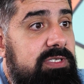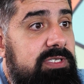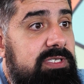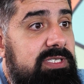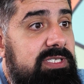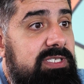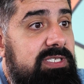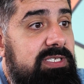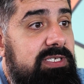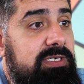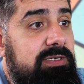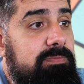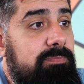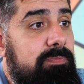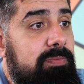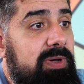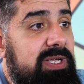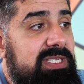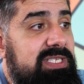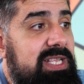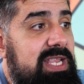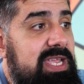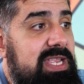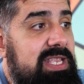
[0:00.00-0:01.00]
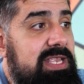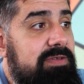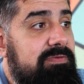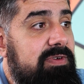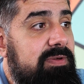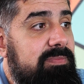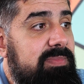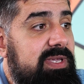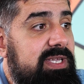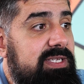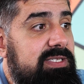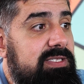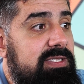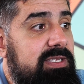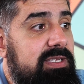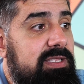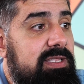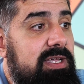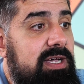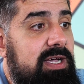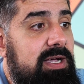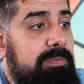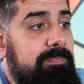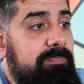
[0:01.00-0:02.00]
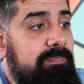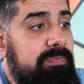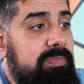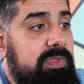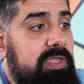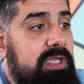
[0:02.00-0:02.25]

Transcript: с последнего места, да.